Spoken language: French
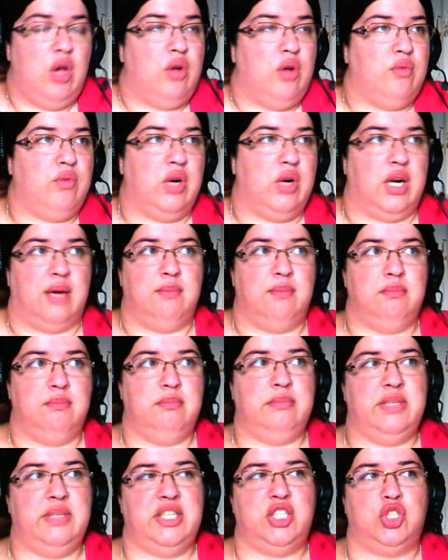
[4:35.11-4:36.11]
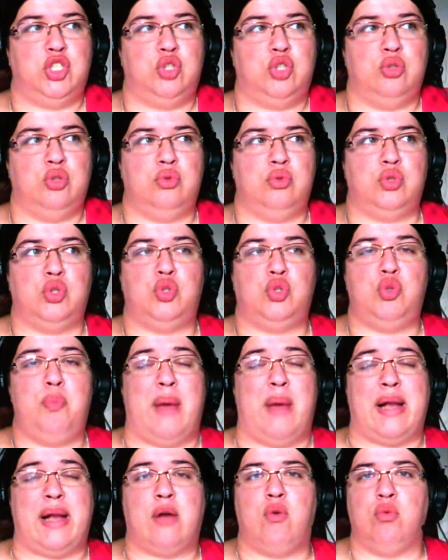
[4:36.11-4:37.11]
Voilà. Mais je ne suis pas
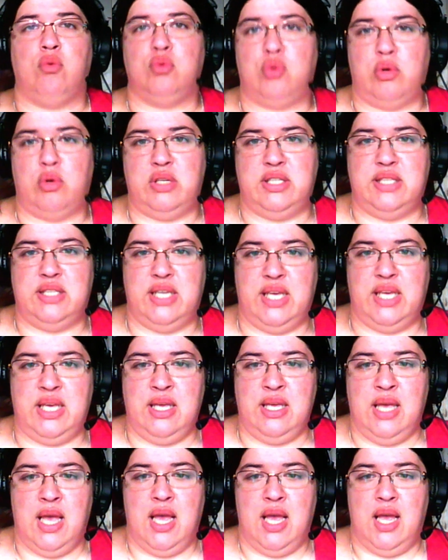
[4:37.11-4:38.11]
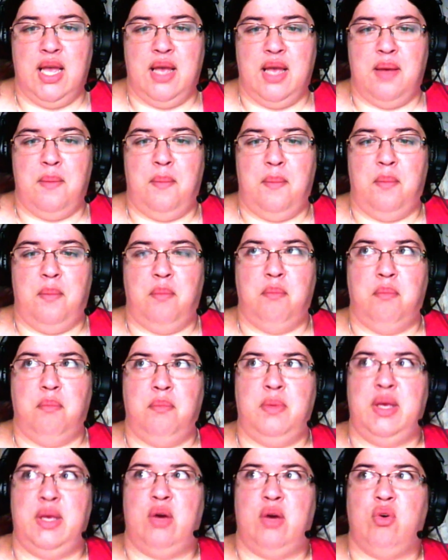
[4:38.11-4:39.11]
contre l'idée,
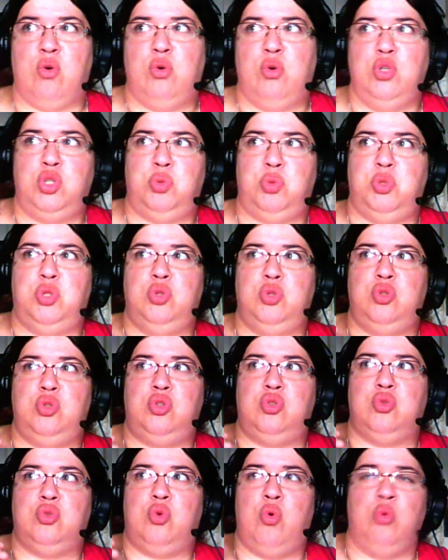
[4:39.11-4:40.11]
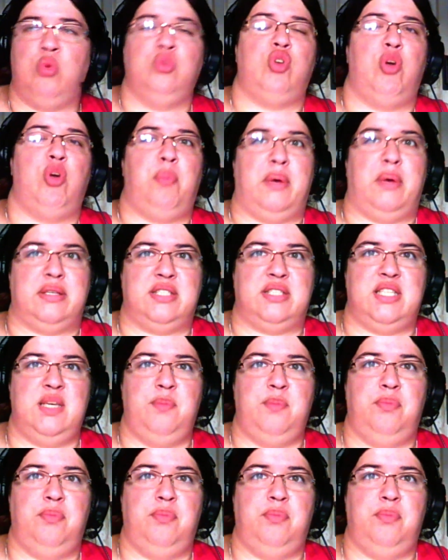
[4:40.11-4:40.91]
mais en gros, je suis juste contre le principe